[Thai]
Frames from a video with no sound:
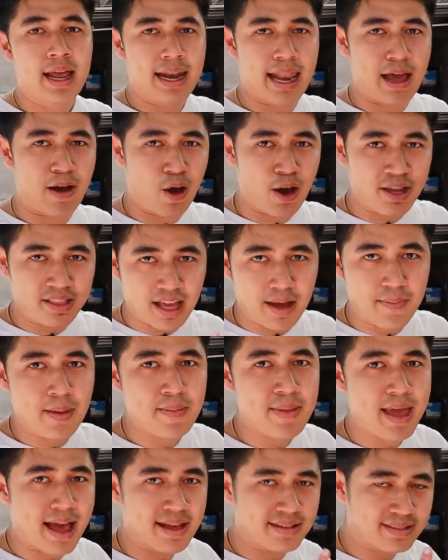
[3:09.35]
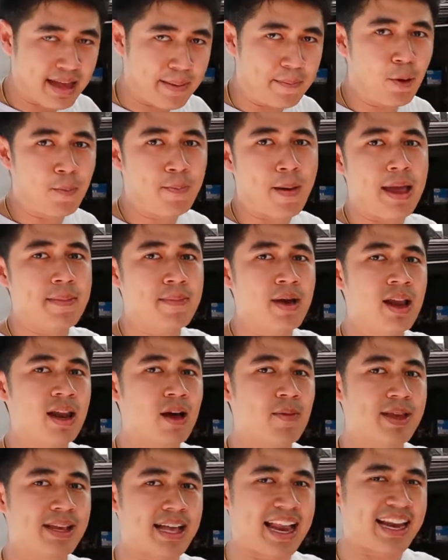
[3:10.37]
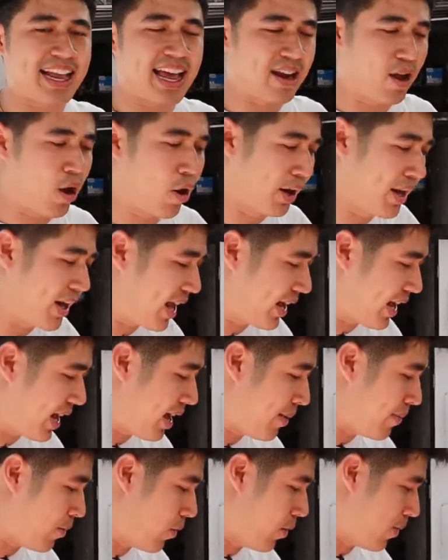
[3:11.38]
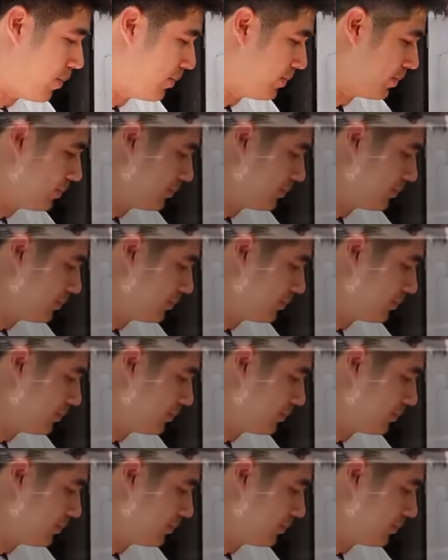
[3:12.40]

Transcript: แล้วค่อยเติมน้ำยาซ้ำลงไปเมื่อเรามีการขัดออกนั่นเองนะครับผม